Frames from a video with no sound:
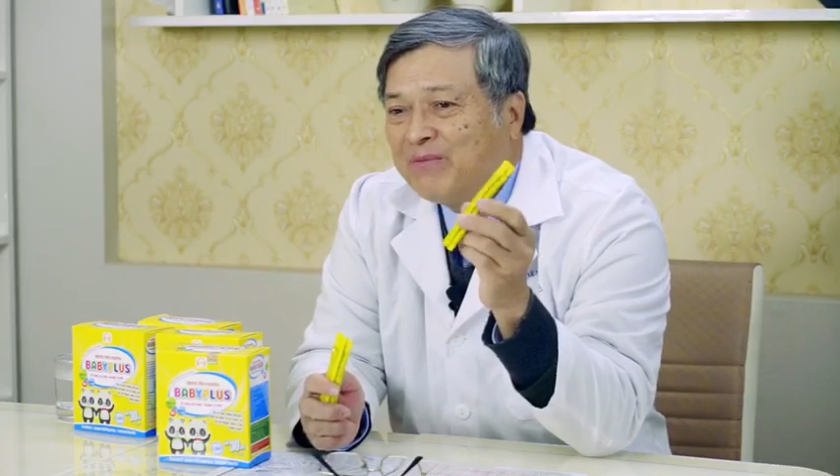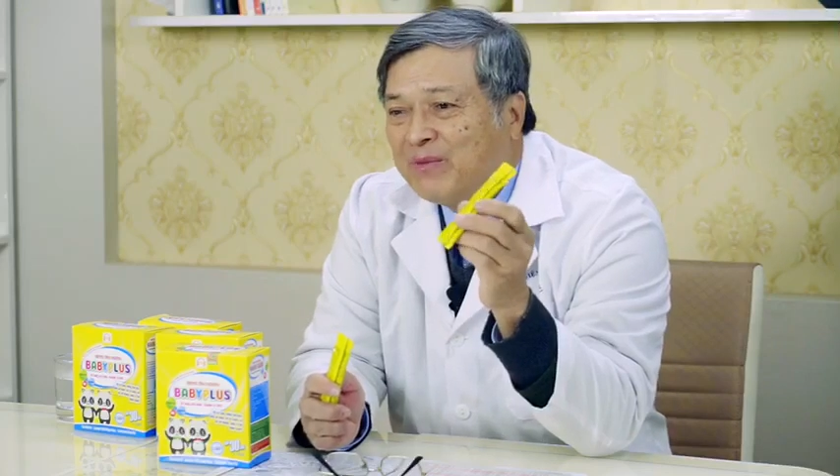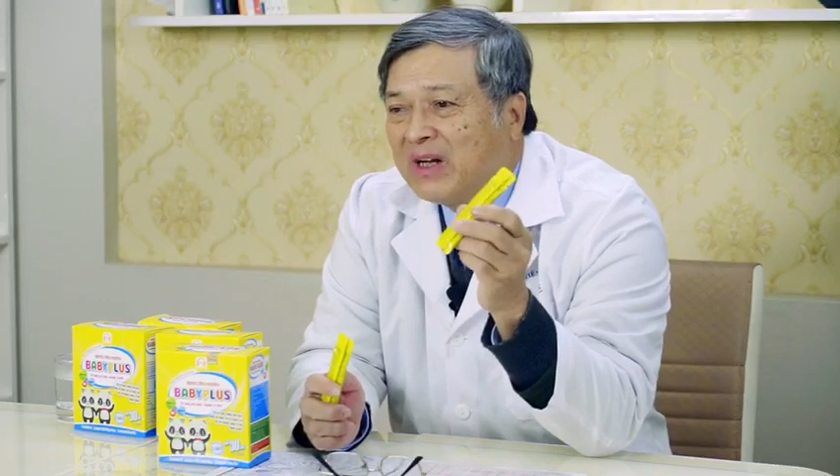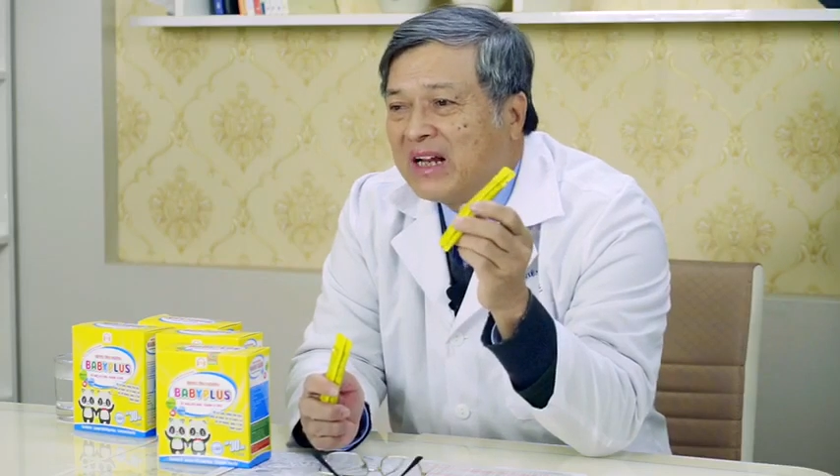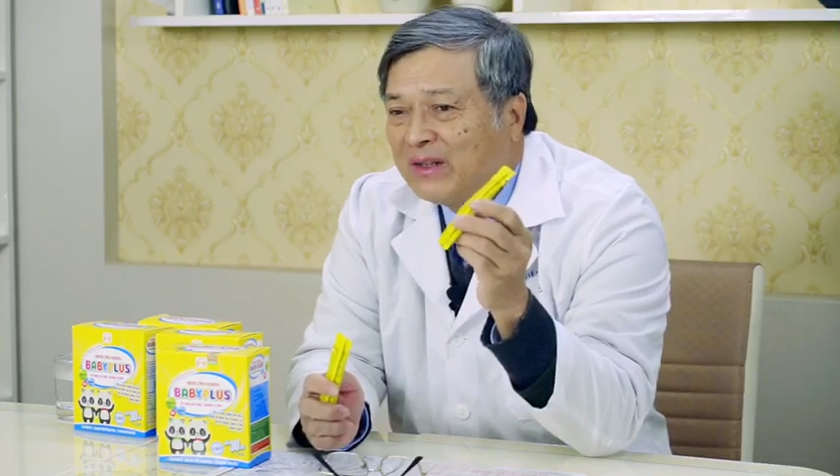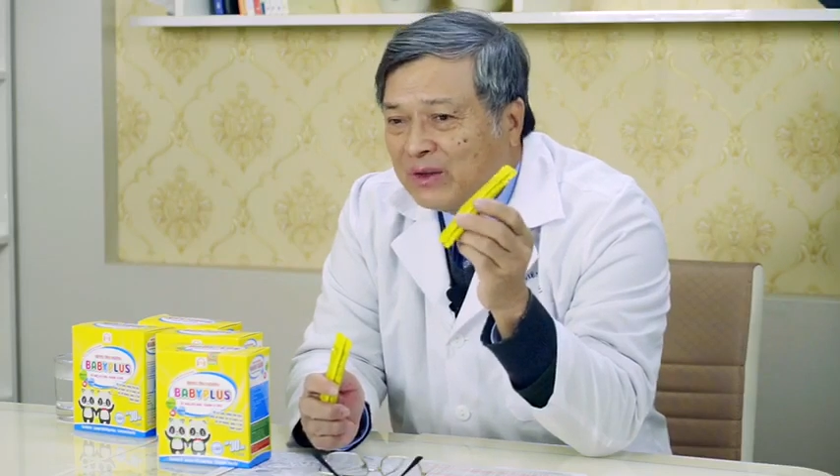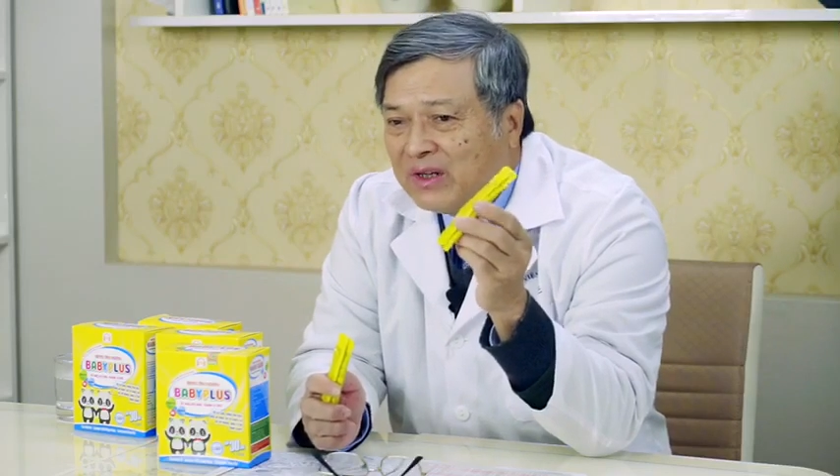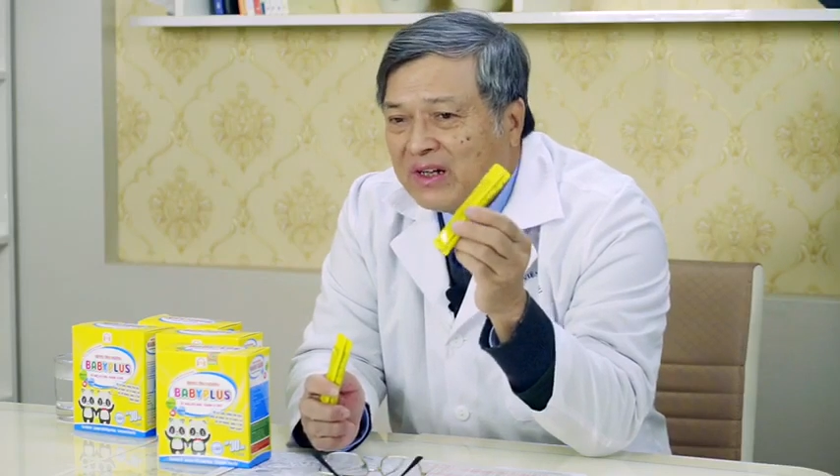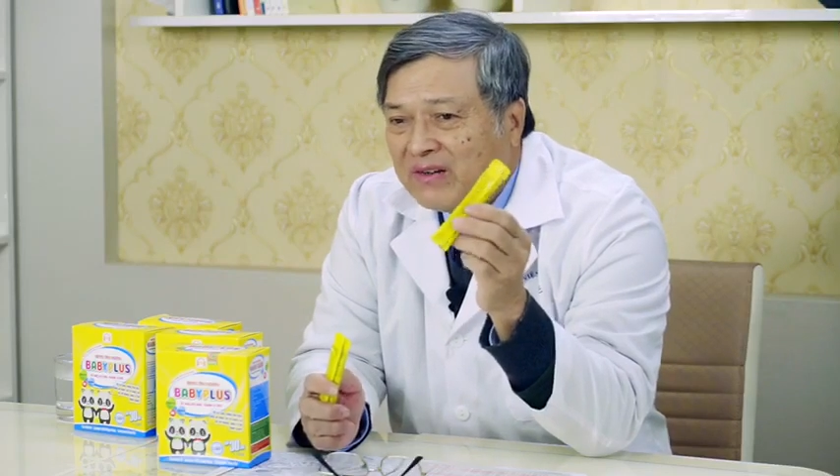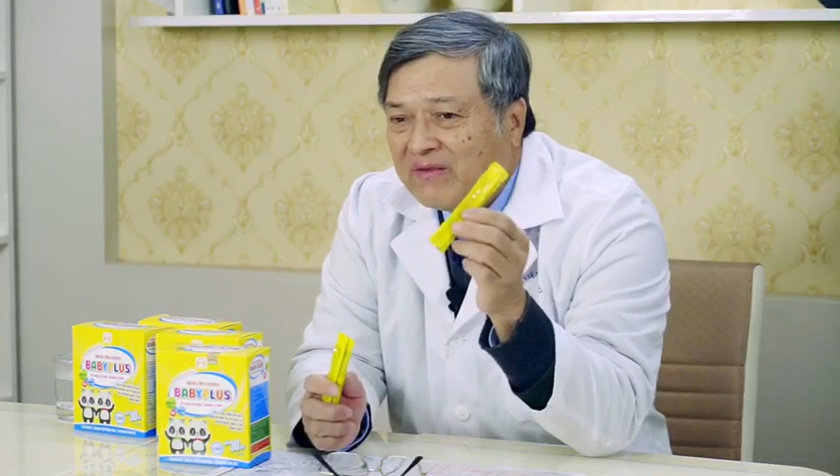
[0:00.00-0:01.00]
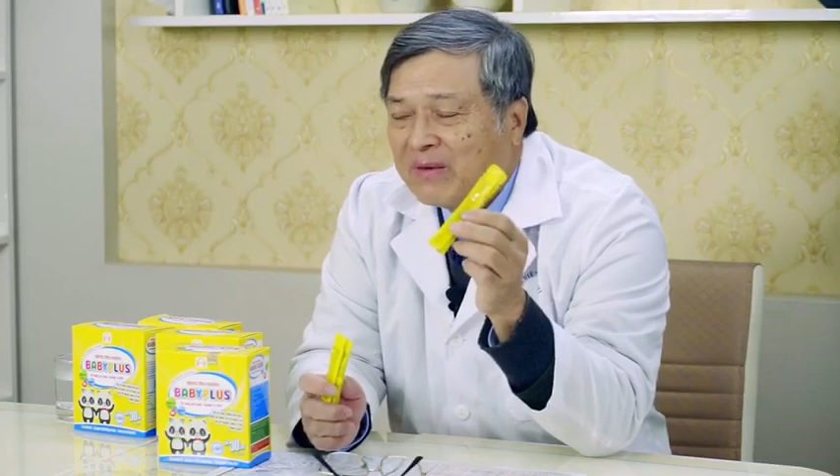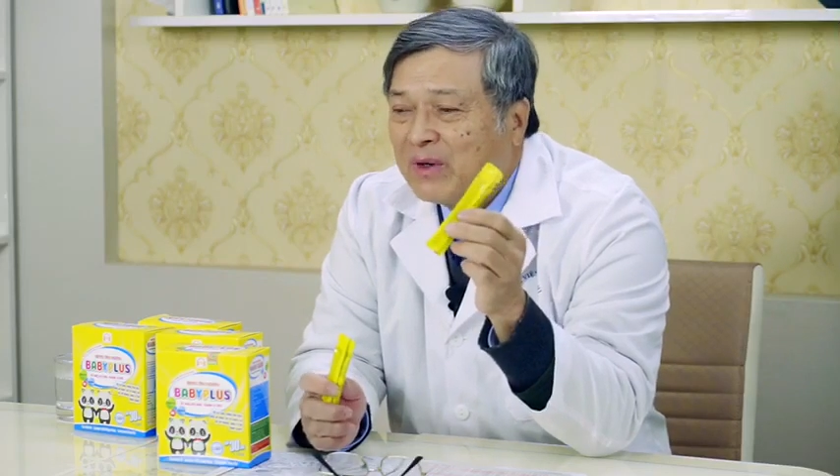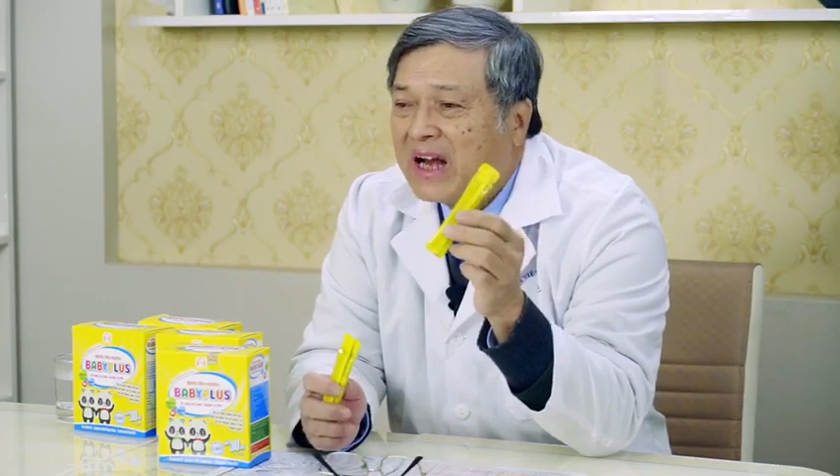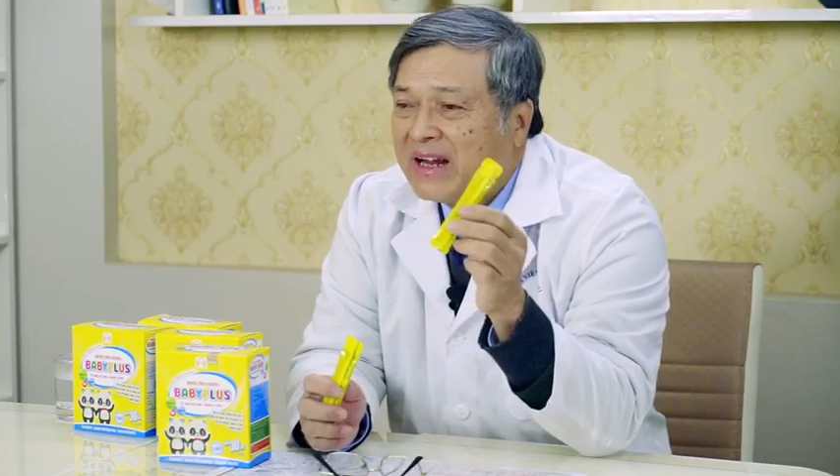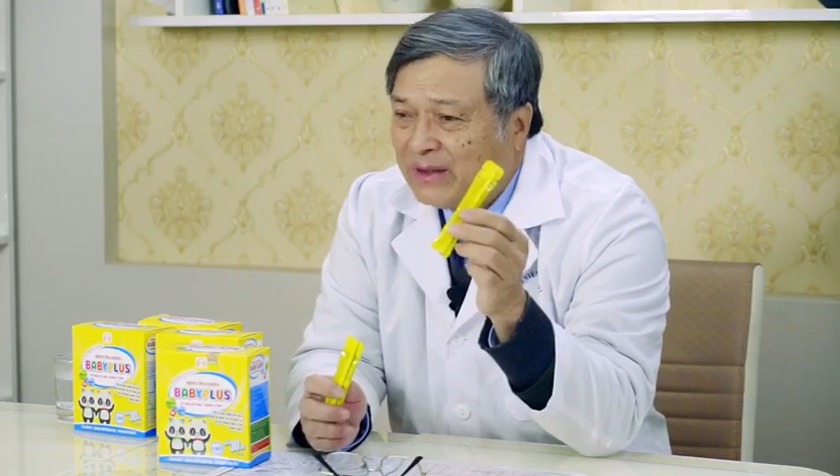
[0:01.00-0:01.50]
một lần thôi và một
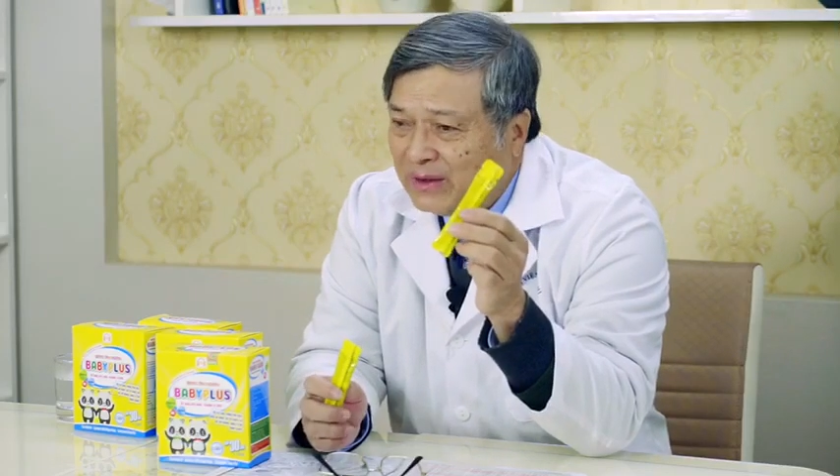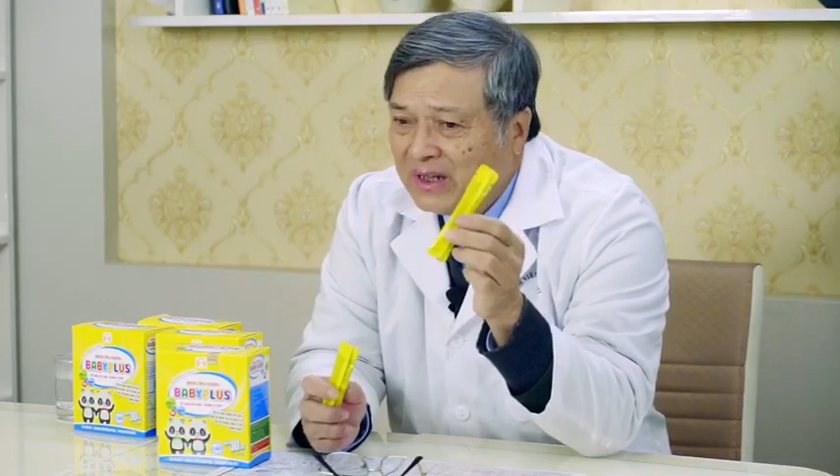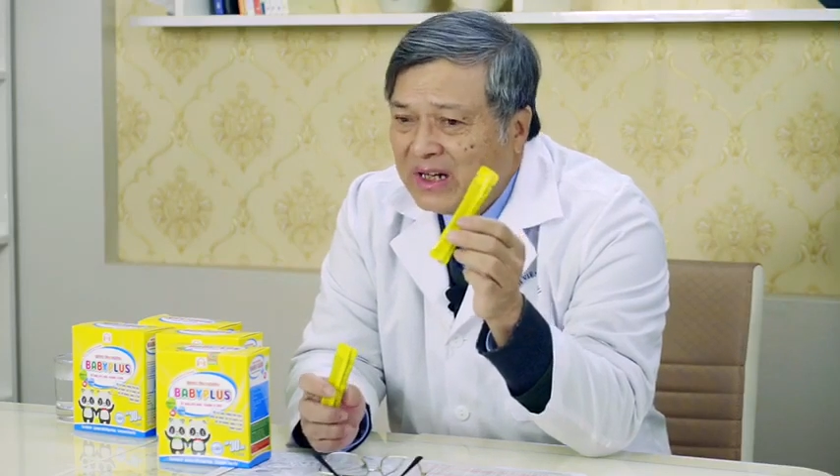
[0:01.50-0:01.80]
ngày thôi